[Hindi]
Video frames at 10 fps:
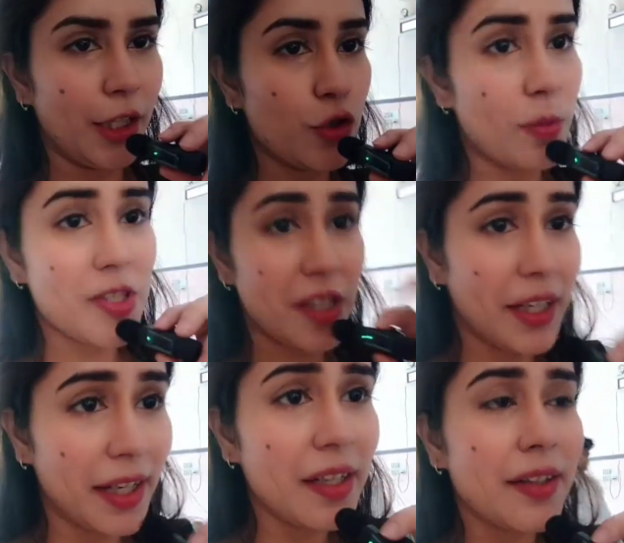देखिए जो बच्चे
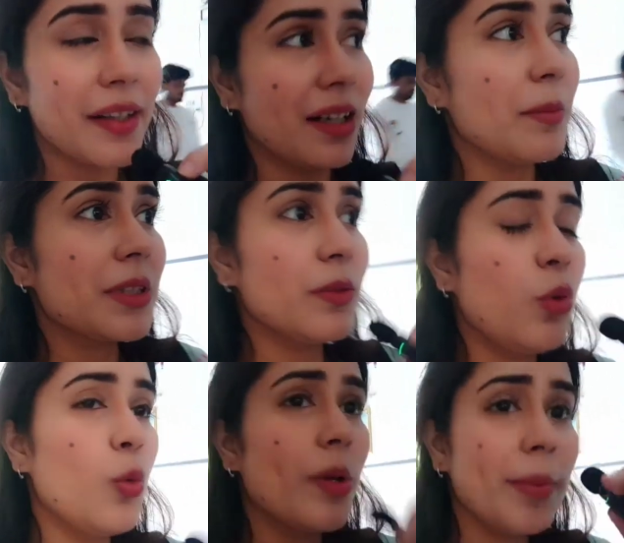खेल रहे हैं ना मतलब
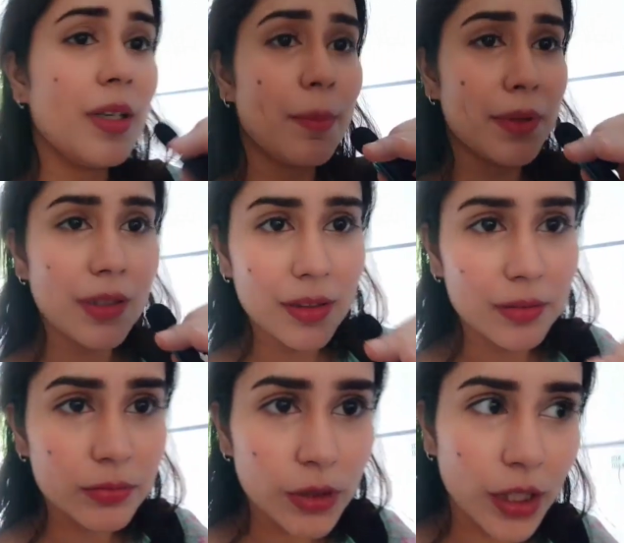वो ऊपर भी अपनी
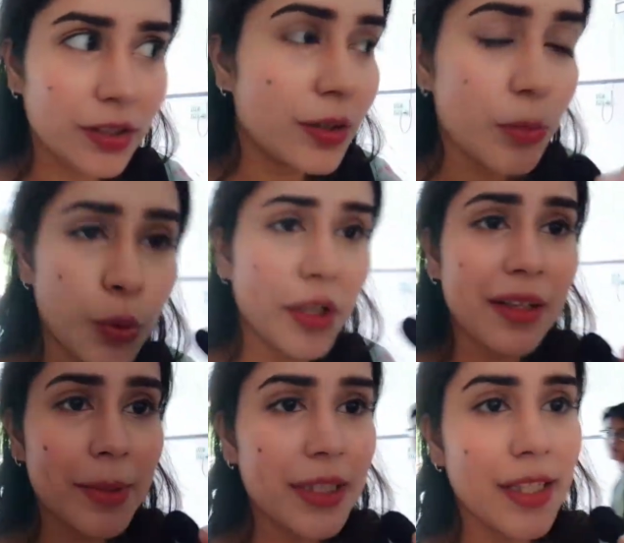गर्दन मोड़
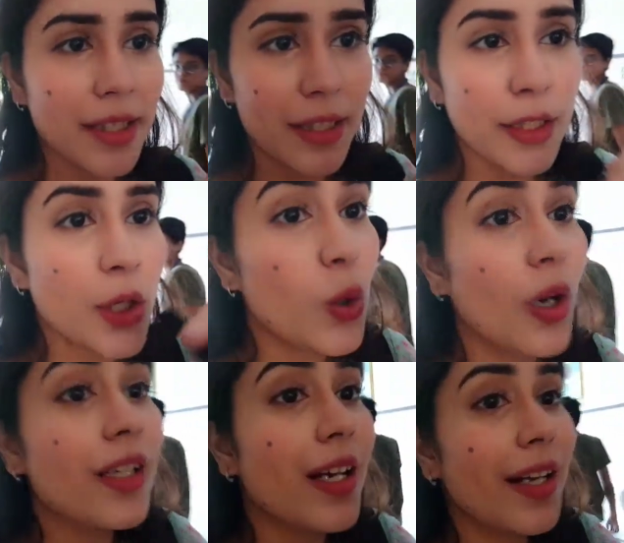के भी नहीं देख रहे हैं कि कौन आ